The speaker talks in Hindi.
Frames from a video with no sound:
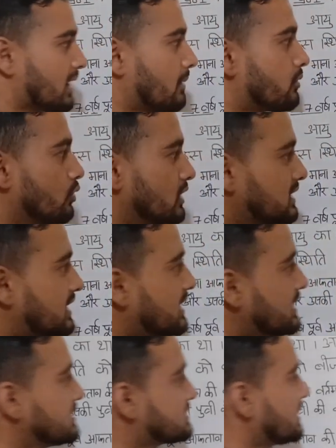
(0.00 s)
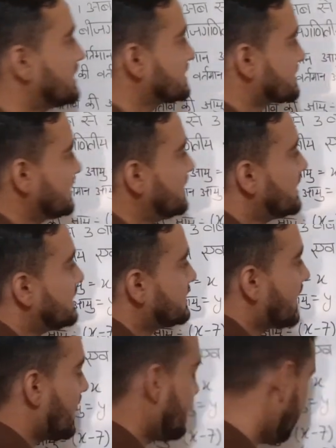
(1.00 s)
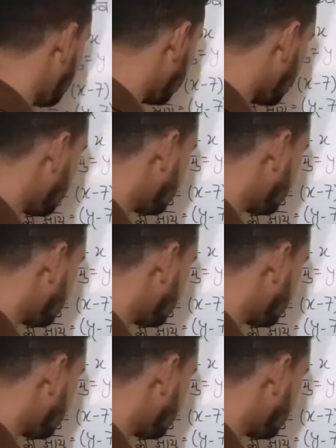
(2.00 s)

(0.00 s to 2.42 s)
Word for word: बराबर होंगे देखिए किस तरीके से आप अगर